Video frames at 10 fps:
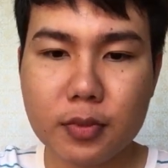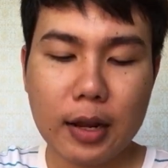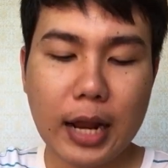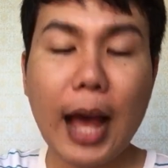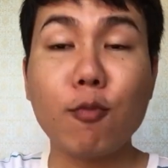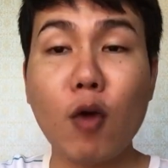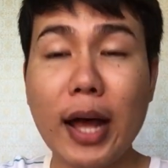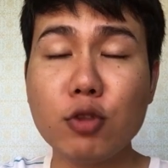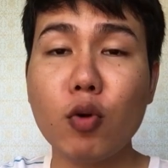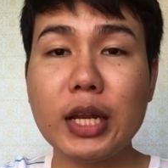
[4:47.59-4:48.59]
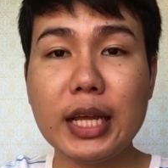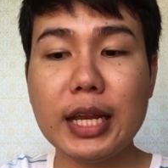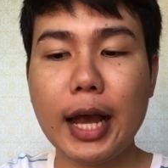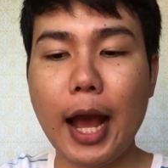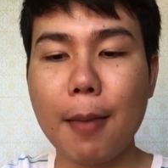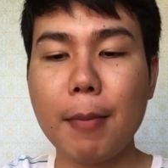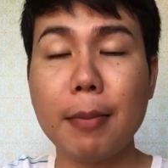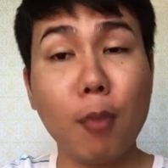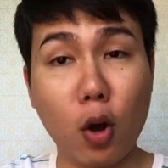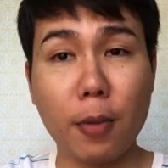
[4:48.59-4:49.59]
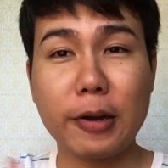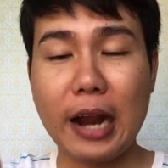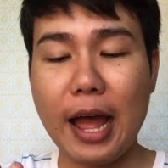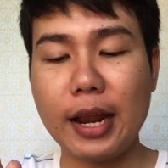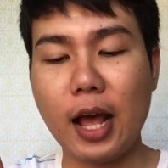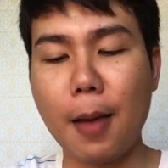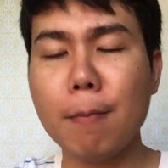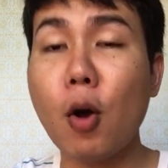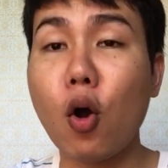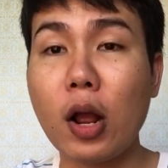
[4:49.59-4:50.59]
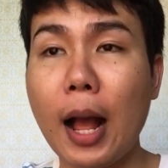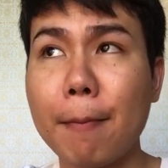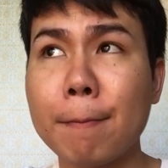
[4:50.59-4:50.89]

ถามว่าตัวนี้นะครับมันเหมาะกับใครนะครับ เหมาะกับ